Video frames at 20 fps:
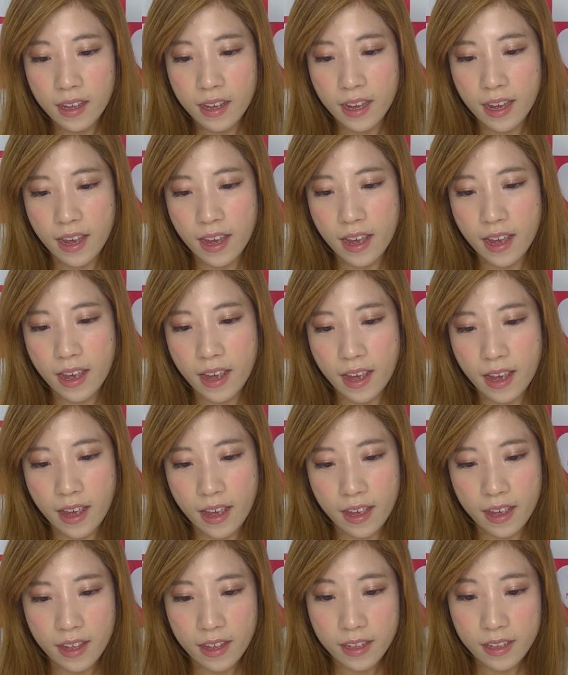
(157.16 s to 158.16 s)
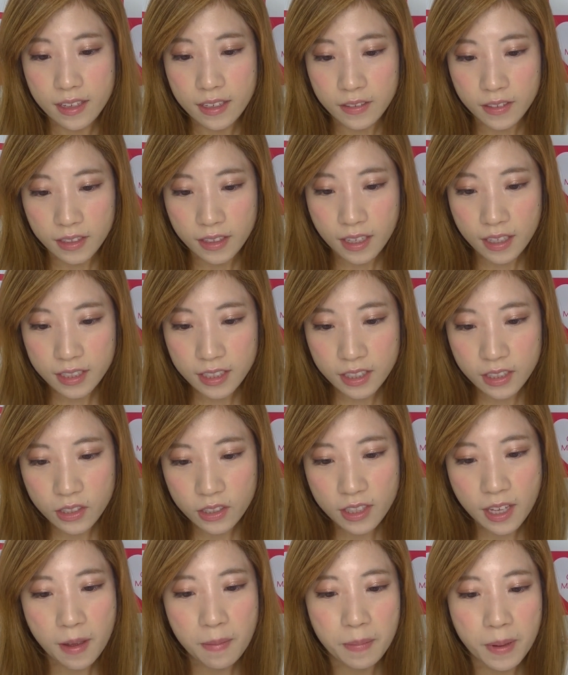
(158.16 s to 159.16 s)
えー、私
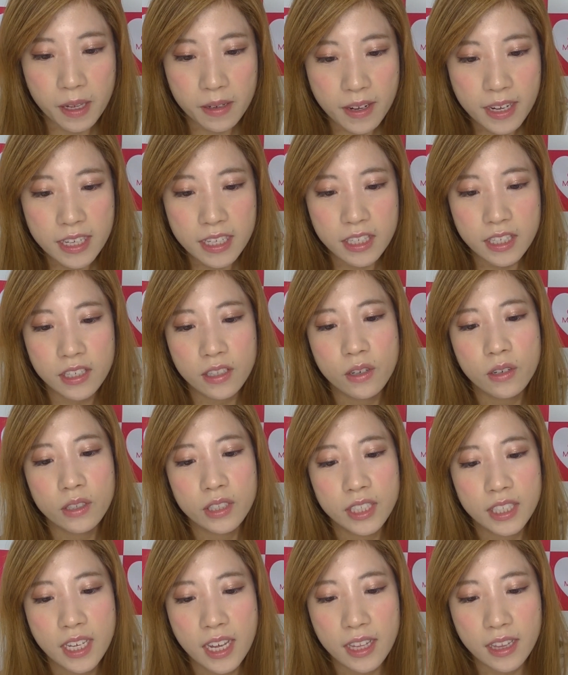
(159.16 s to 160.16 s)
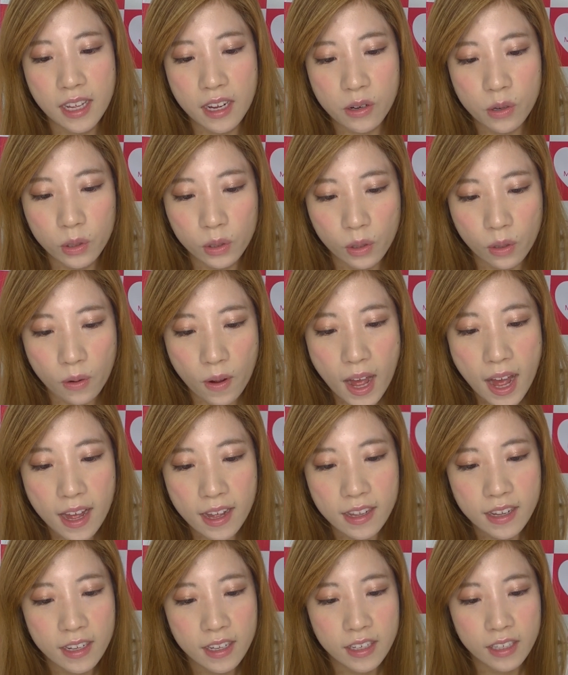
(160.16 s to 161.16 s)
の先輩は一度教えたこと
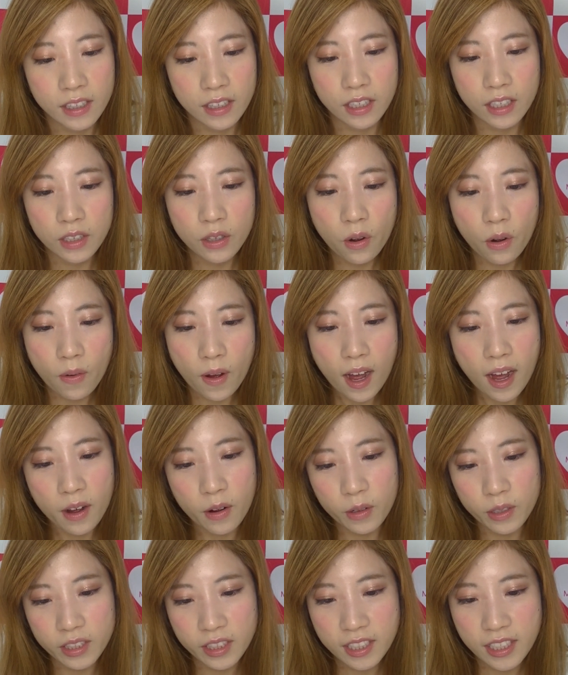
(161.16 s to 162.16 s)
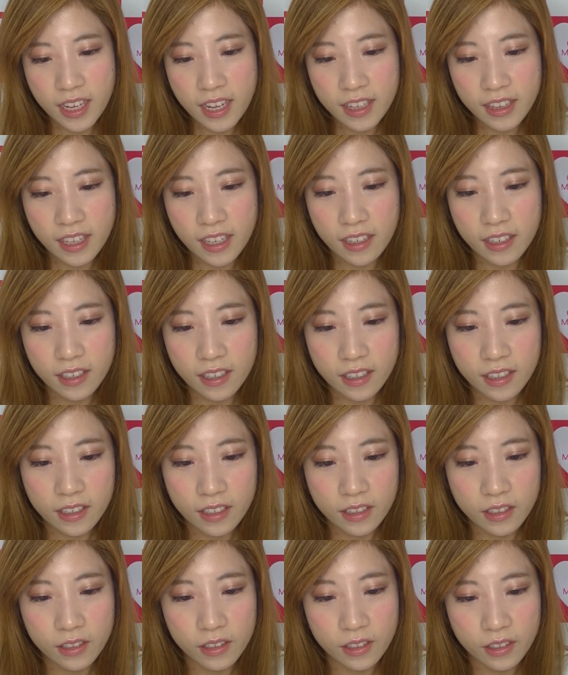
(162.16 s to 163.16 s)
は二度は教えて
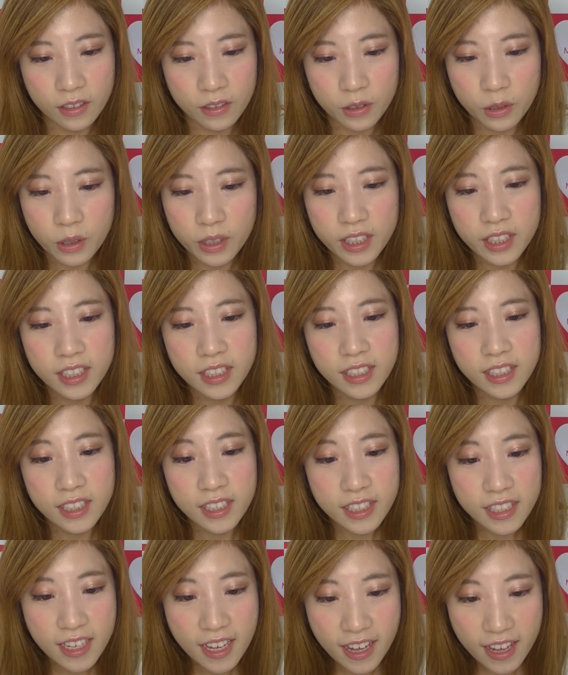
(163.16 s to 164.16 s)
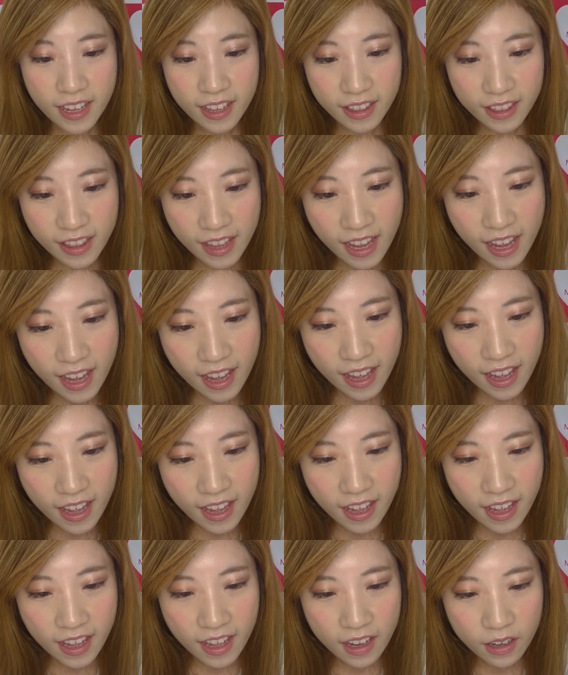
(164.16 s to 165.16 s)
く教えて
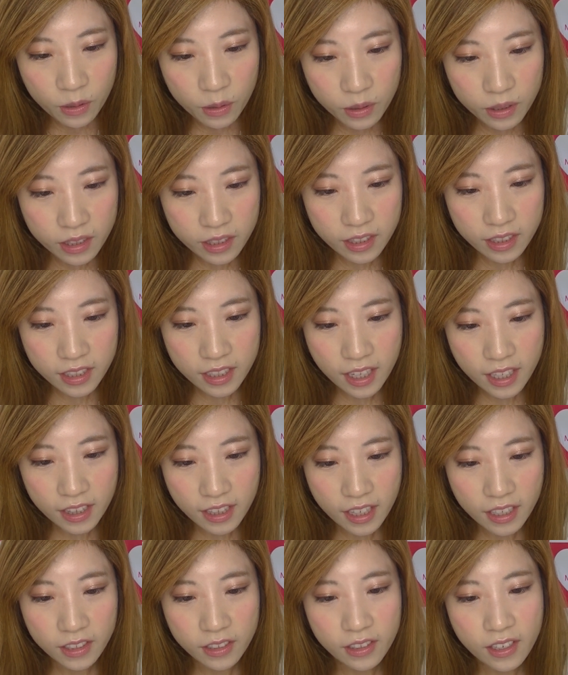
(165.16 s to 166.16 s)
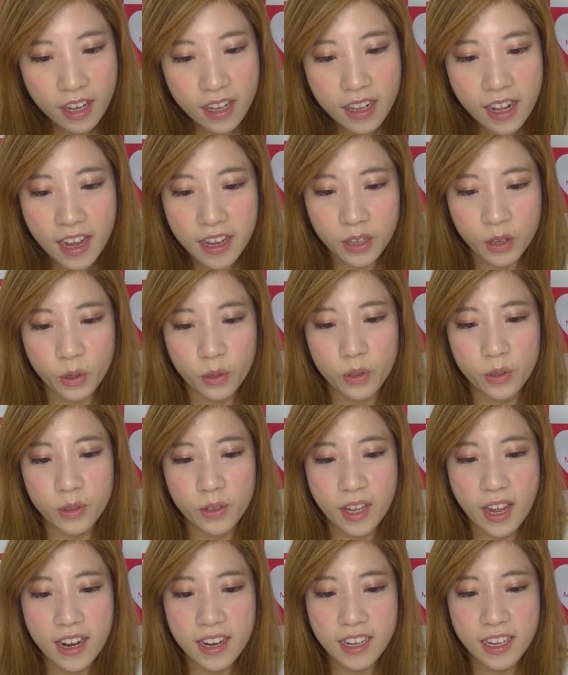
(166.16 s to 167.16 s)
教えてくれないと
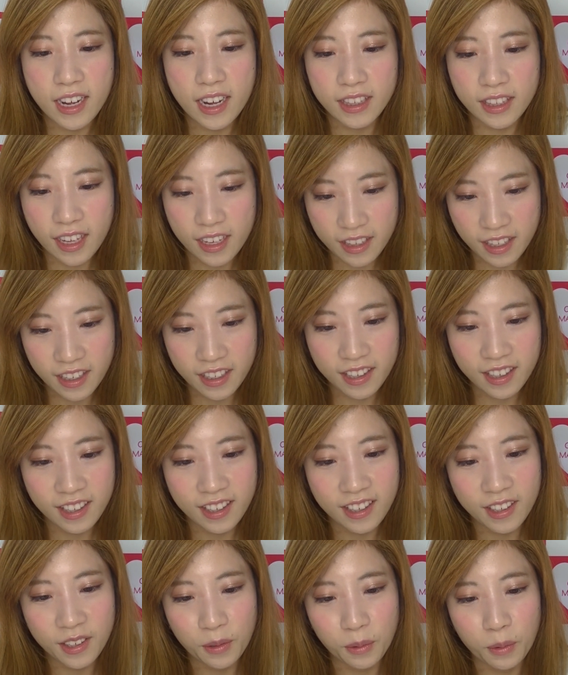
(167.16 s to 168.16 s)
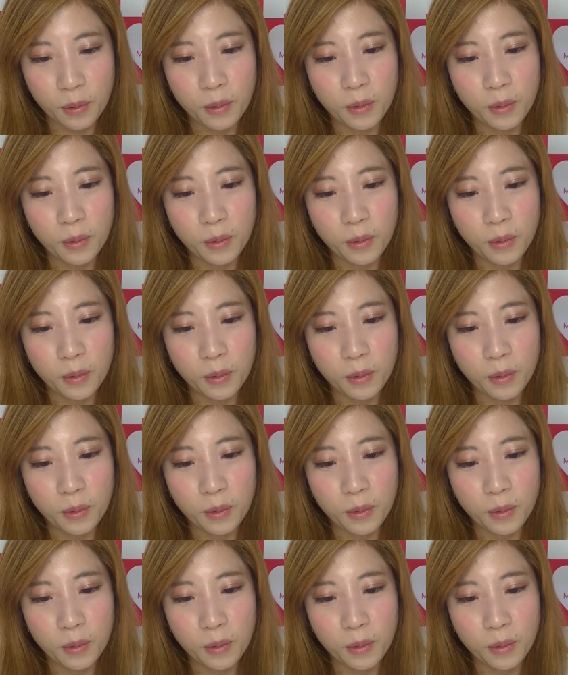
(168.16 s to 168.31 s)
いうやり方です